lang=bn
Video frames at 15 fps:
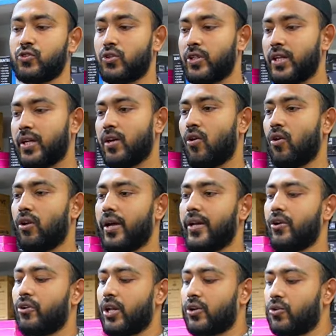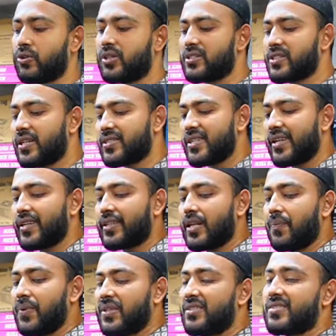যদি অনলাইনে অর্ডার করতে চায় সেক্ষেত্রে
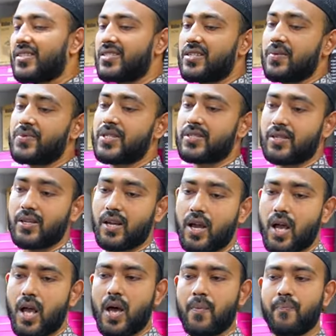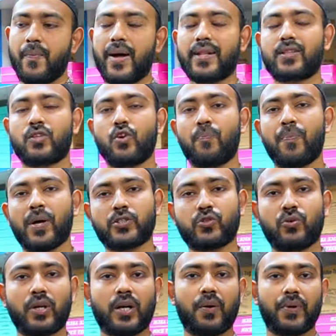আমাদের সিস্টেম যেটি মাত্র পাঁচশো
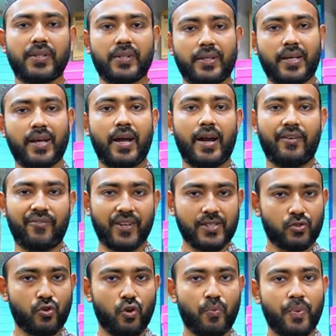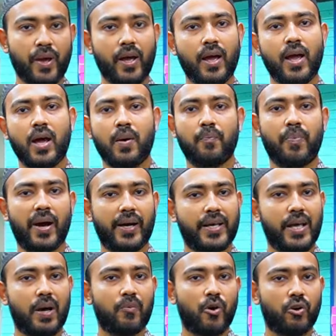টাকা আমাদেরকে অ্যাডভান্স করবে
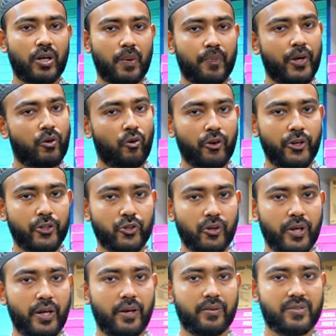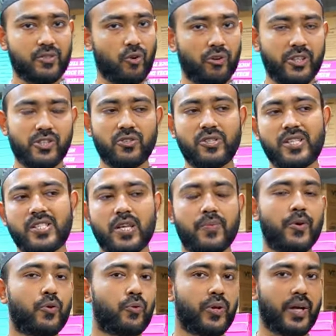বাকি অ্যামাউন্ট আমরা কন্ডিশনের কন্ডিশন
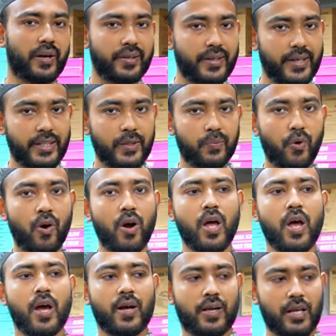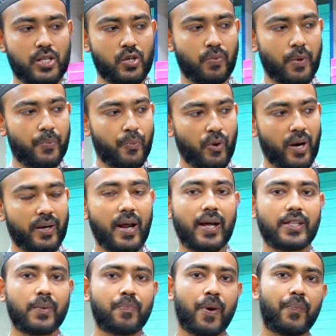সিস্টেমে কুরিয়ারে দিয়ে দিব কাস্টমার প্রোডাক্ট
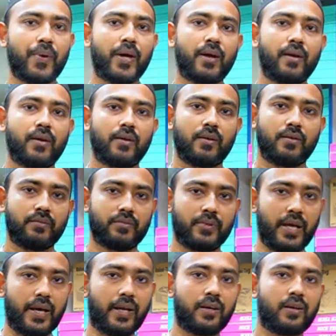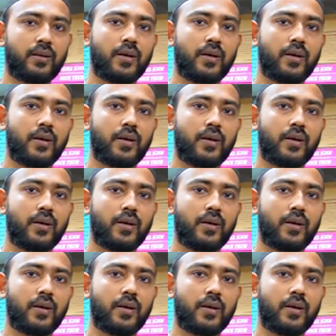হাতে পাবে দেন